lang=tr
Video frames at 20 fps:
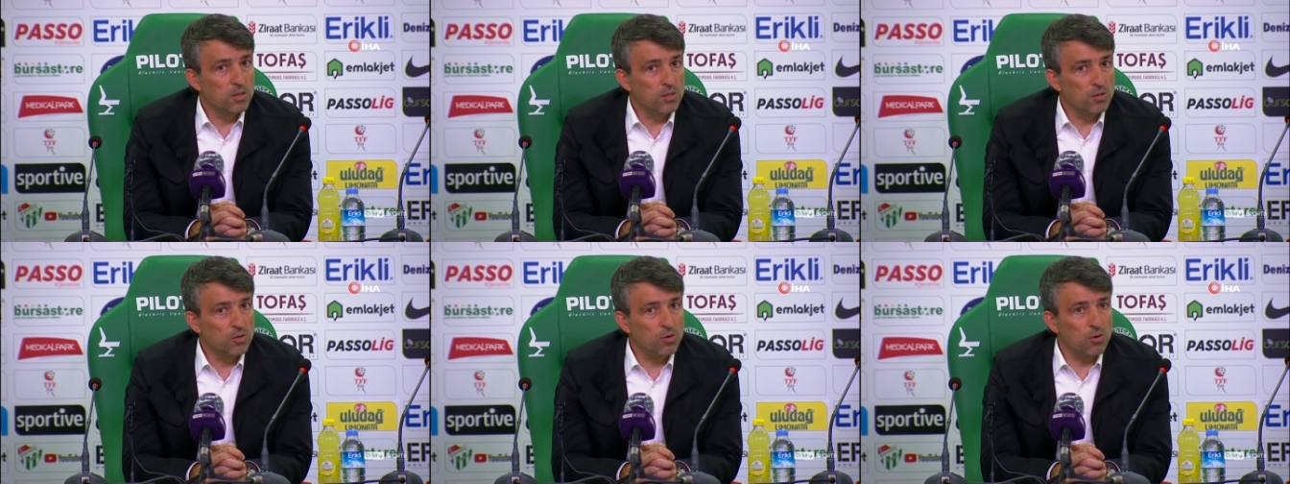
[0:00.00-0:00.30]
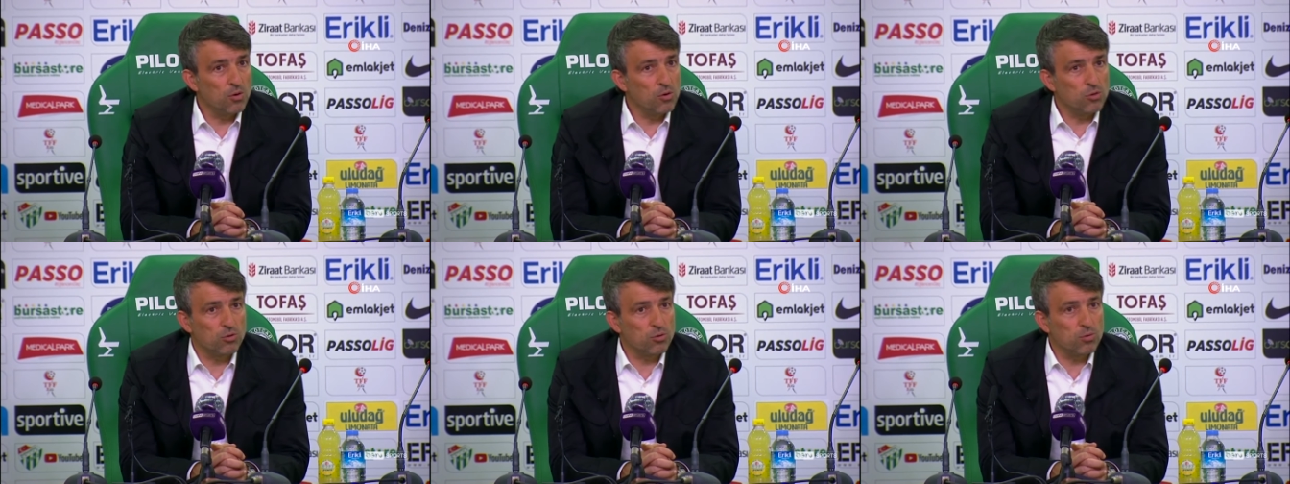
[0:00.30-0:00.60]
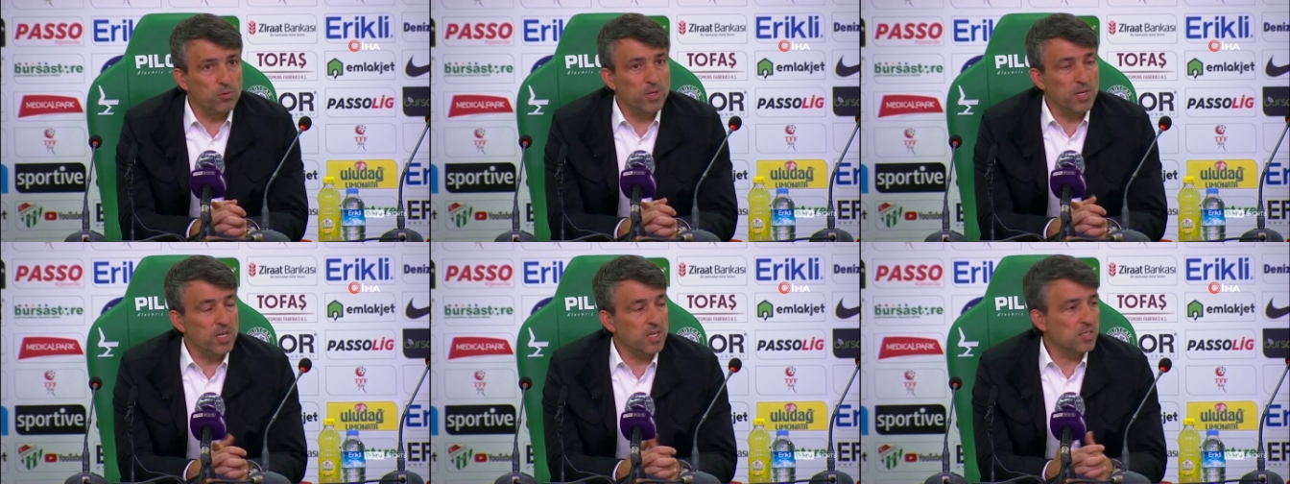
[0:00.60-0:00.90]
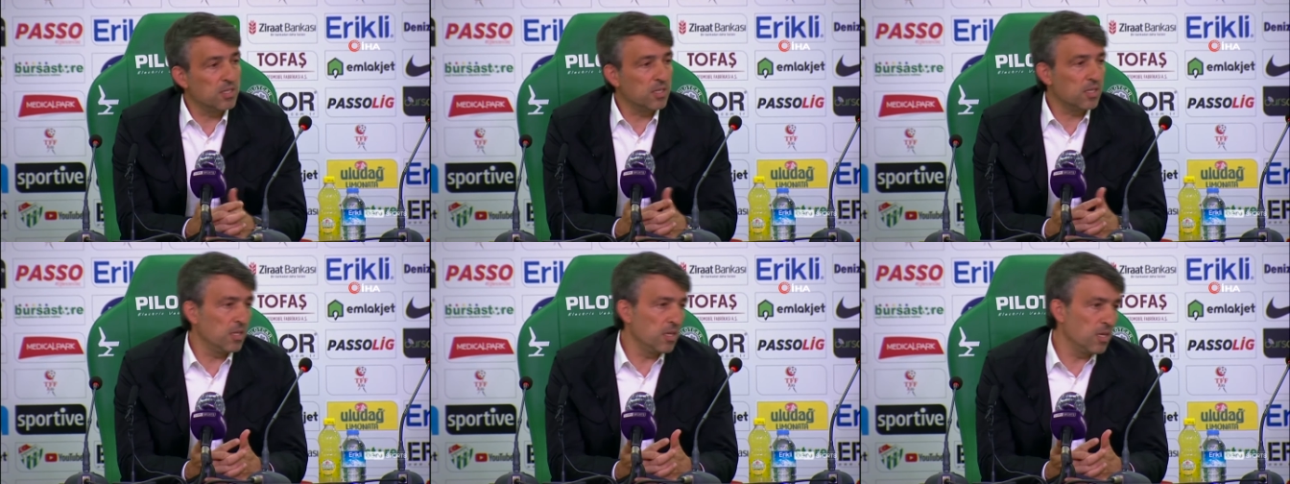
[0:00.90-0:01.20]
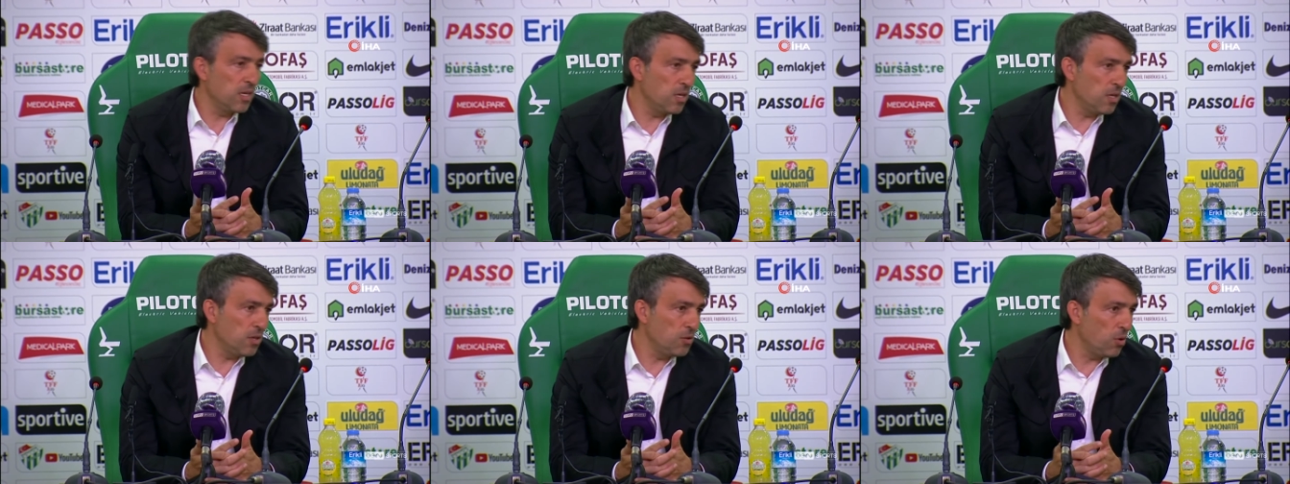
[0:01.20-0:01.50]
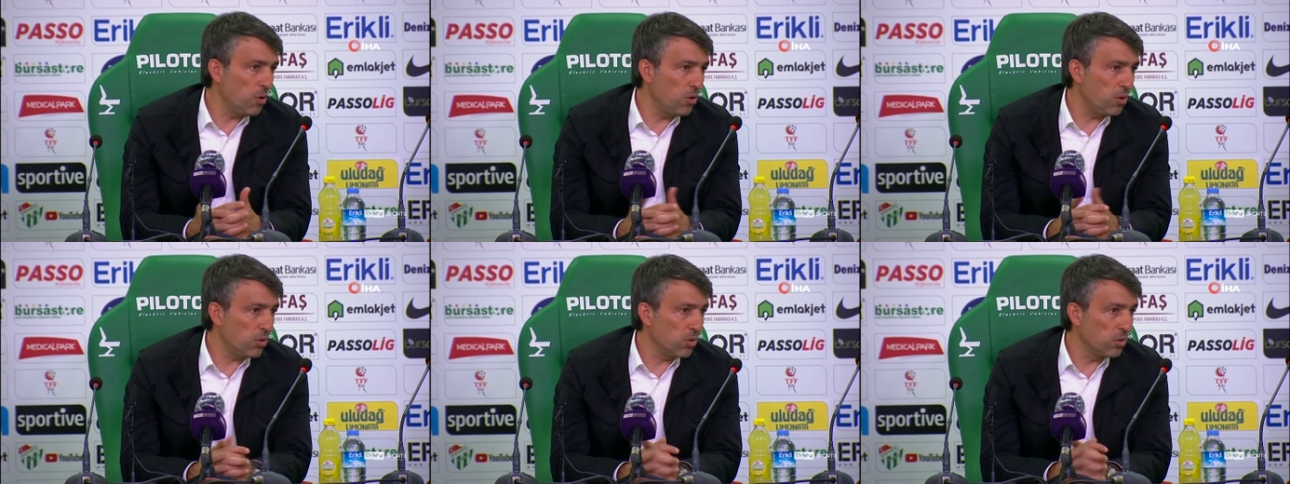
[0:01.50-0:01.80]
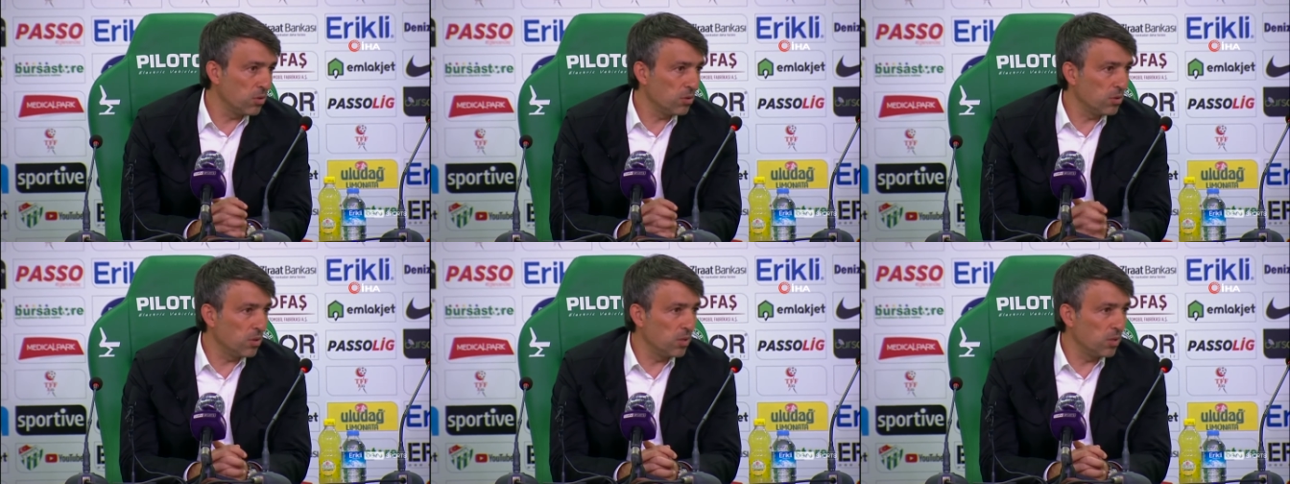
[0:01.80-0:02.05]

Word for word: Yo özgüven eksikliği yok.